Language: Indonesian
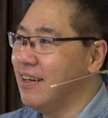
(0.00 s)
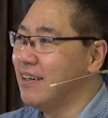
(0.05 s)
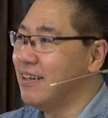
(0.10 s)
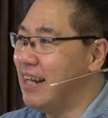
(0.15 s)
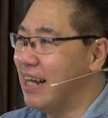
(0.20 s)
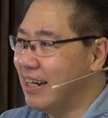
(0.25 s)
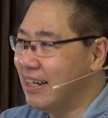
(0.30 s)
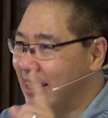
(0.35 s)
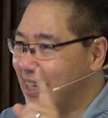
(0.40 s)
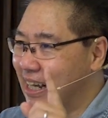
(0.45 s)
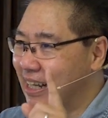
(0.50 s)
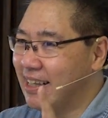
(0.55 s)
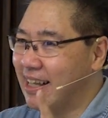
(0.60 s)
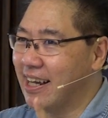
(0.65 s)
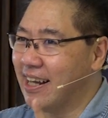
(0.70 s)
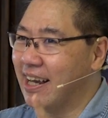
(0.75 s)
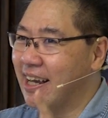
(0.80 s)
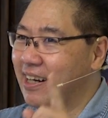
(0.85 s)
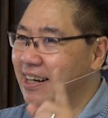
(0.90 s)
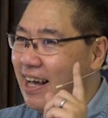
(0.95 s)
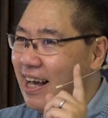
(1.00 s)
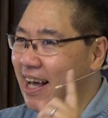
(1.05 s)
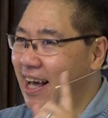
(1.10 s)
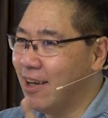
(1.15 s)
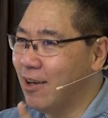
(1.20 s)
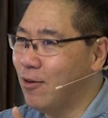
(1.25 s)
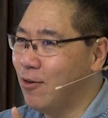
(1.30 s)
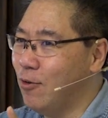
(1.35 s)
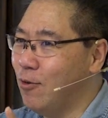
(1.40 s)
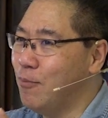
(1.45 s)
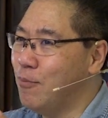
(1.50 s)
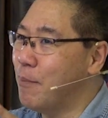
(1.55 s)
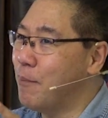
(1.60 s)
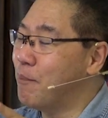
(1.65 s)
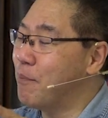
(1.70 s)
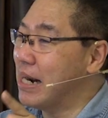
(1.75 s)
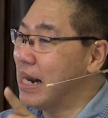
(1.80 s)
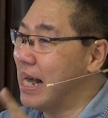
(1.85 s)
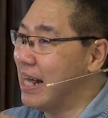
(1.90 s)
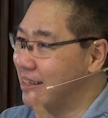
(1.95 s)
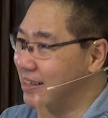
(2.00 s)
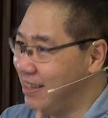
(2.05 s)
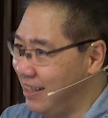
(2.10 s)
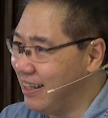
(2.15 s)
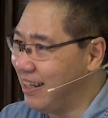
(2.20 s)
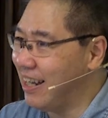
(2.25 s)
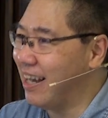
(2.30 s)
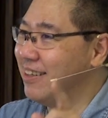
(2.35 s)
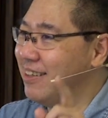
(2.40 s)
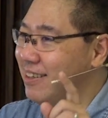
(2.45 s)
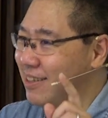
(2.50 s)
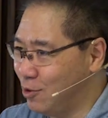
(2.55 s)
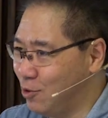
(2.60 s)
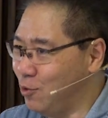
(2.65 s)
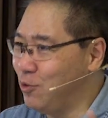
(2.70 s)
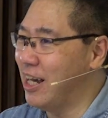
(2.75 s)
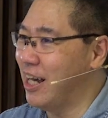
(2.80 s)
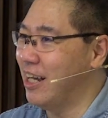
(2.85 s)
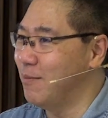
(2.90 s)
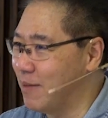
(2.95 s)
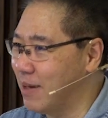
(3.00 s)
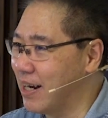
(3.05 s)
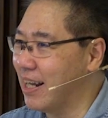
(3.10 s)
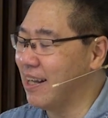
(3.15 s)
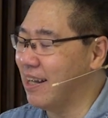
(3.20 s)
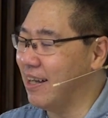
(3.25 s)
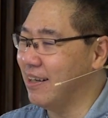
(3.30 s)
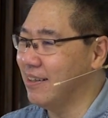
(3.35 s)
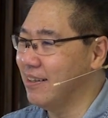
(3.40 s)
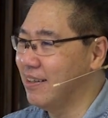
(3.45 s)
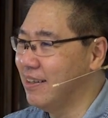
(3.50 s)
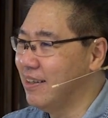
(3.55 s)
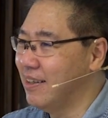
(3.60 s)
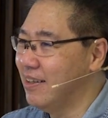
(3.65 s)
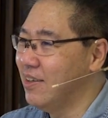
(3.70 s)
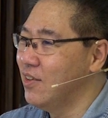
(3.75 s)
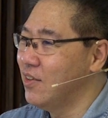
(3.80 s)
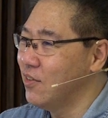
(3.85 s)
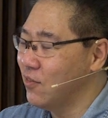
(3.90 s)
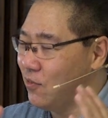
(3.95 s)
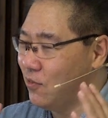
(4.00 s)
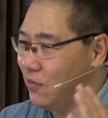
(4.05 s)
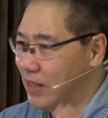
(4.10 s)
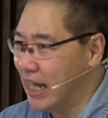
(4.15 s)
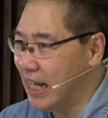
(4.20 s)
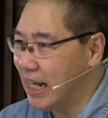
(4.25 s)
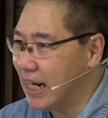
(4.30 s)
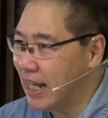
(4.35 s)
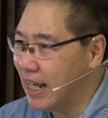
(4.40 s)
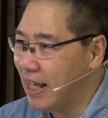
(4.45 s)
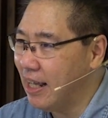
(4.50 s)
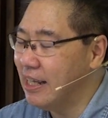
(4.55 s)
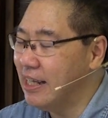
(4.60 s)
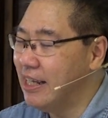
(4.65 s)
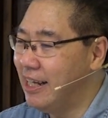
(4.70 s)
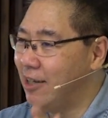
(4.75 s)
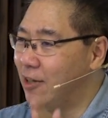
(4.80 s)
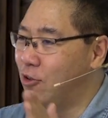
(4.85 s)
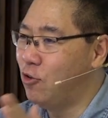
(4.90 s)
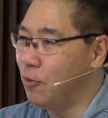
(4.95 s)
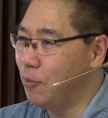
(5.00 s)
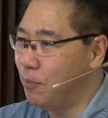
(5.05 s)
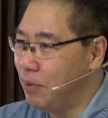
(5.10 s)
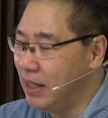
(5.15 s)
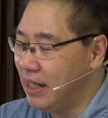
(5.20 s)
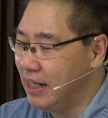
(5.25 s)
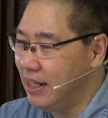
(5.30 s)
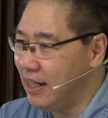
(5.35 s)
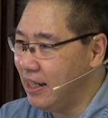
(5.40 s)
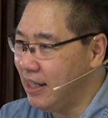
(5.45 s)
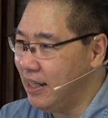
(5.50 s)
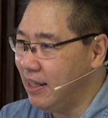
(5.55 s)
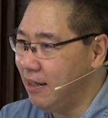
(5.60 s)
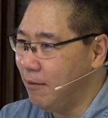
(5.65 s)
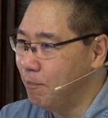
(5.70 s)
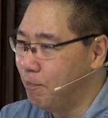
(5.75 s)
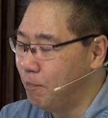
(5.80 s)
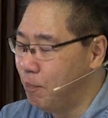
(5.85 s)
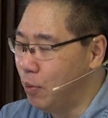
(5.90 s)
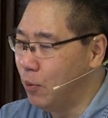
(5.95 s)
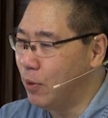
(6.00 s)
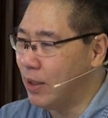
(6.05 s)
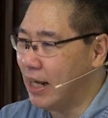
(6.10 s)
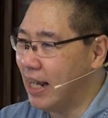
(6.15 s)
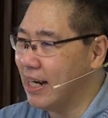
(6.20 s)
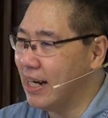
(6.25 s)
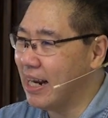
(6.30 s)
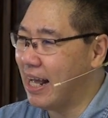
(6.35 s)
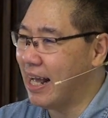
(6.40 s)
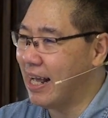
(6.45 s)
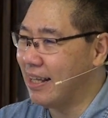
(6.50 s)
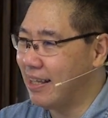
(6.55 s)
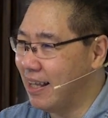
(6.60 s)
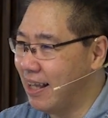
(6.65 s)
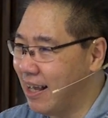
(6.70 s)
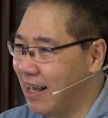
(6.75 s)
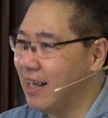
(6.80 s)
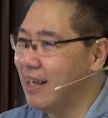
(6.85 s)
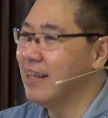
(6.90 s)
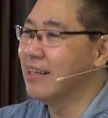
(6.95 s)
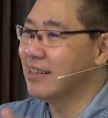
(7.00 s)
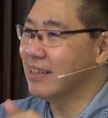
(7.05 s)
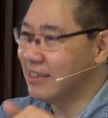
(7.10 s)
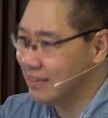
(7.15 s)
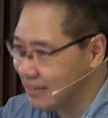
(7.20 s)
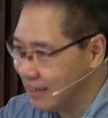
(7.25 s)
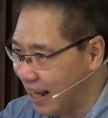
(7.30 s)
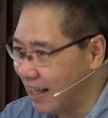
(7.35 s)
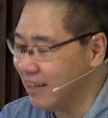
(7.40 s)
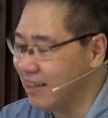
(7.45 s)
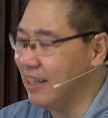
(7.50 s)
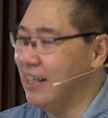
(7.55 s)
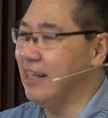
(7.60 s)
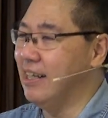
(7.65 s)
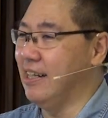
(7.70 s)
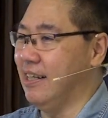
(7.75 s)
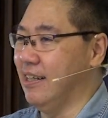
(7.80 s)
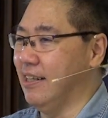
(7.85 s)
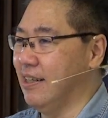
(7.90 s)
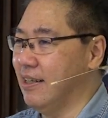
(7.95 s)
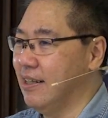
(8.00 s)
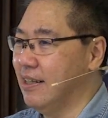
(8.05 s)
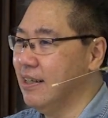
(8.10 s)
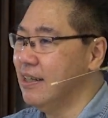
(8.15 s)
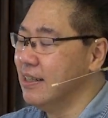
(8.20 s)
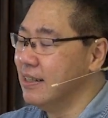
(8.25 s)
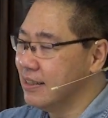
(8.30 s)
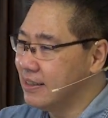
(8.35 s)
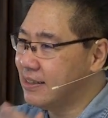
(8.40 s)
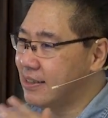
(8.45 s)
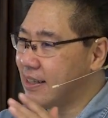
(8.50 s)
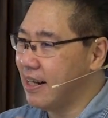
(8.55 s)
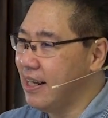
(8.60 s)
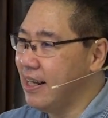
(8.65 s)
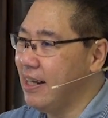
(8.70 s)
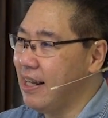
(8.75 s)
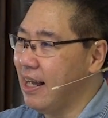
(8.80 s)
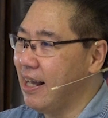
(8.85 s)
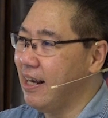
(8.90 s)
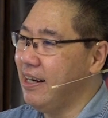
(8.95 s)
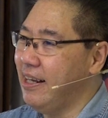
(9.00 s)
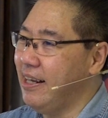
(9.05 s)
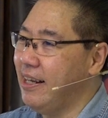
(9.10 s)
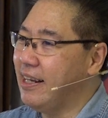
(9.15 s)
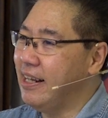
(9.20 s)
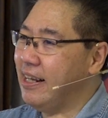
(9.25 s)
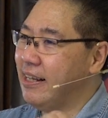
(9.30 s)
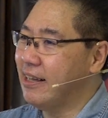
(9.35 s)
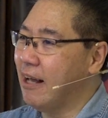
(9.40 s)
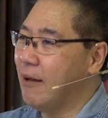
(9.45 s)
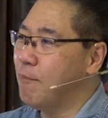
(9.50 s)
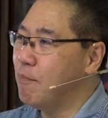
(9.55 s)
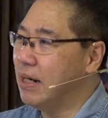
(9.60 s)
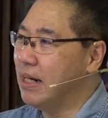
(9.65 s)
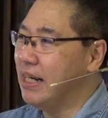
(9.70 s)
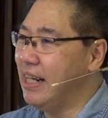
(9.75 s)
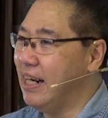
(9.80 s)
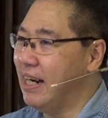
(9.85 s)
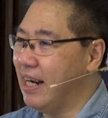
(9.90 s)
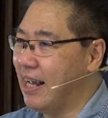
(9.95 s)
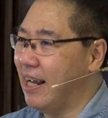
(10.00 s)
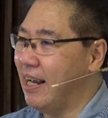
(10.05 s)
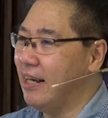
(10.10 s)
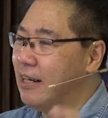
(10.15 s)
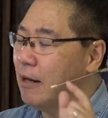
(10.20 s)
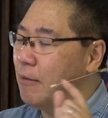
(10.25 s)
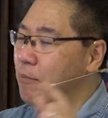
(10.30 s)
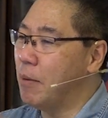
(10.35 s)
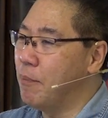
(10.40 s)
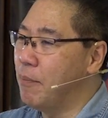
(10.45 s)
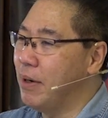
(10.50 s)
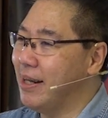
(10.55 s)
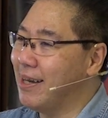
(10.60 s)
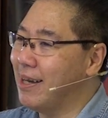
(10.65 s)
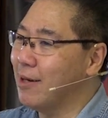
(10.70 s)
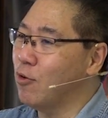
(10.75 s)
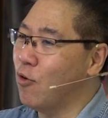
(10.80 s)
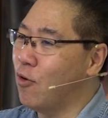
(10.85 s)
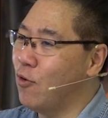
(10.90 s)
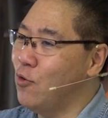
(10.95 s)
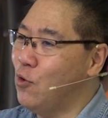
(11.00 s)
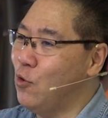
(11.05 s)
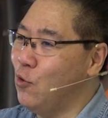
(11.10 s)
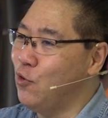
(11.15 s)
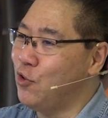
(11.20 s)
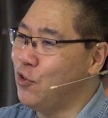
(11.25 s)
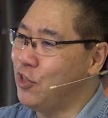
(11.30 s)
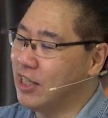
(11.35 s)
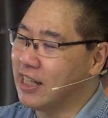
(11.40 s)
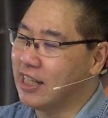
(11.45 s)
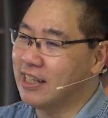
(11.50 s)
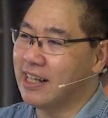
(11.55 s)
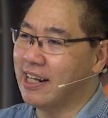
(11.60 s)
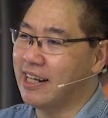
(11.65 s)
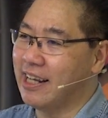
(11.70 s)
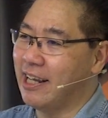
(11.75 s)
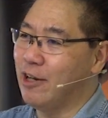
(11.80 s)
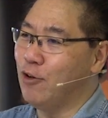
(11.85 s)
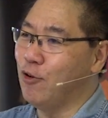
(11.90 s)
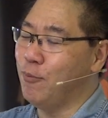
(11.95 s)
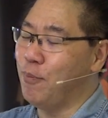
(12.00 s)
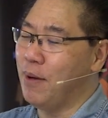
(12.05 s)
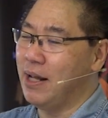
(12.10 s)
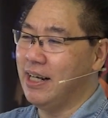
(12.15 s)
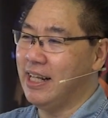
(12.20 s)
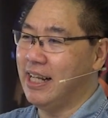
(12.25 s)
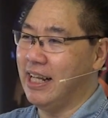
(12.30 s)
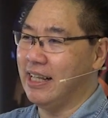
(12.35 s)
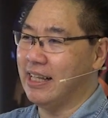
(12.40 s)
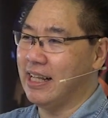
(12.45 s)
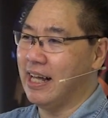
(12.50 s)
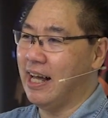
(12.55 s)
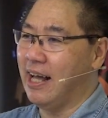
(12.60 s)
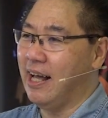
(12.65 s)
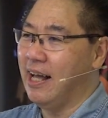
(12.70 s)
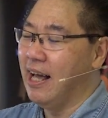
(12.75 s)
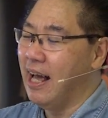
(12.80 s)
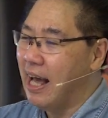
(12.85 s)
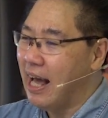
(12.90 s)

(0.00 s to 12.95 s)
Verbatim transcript: Dan dikatakan aku memperhatikan kesudahan mereka. Saudara, hidup ini bukan hanya saat ini. Seringkali kita menilai dan memberikan konklusi tentang kehidupan kita